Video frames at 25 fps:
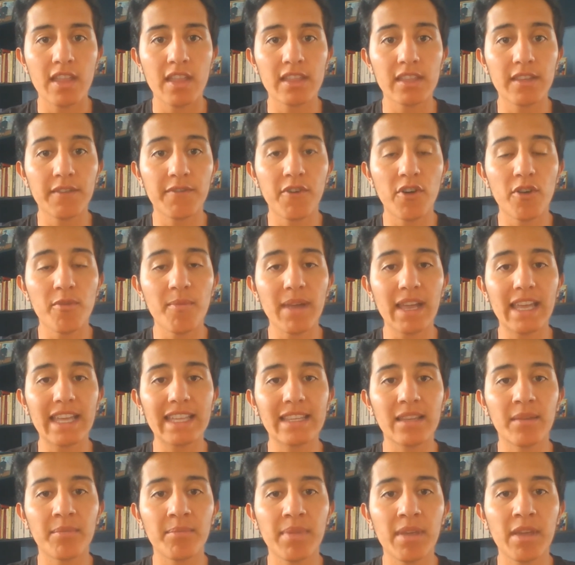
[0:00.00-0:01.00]
de forma que
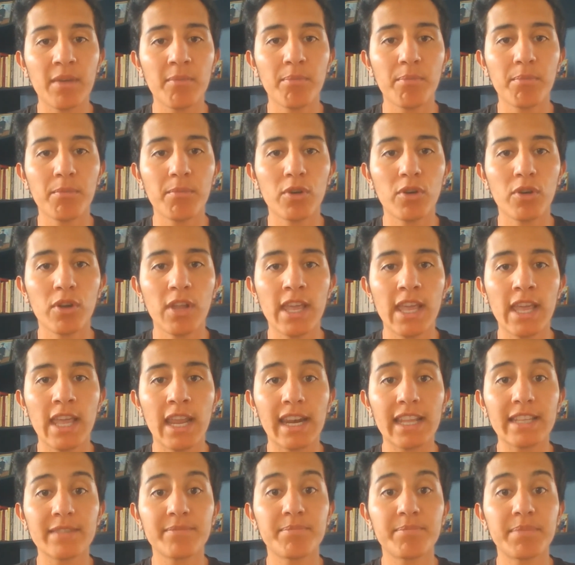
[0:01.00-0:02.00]
también eh,
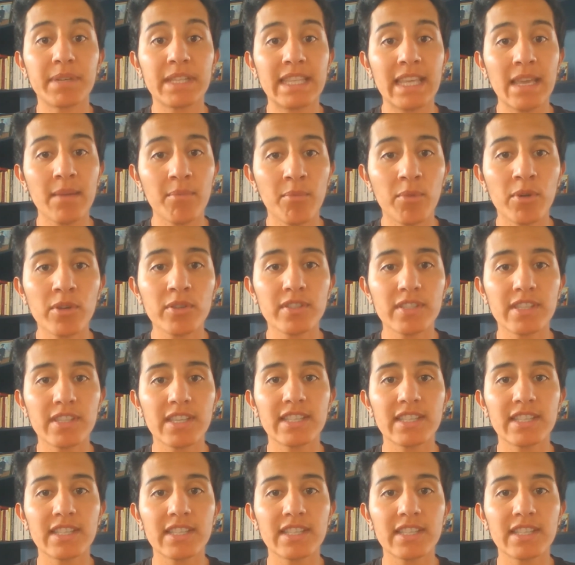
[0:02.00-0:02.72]
respetemos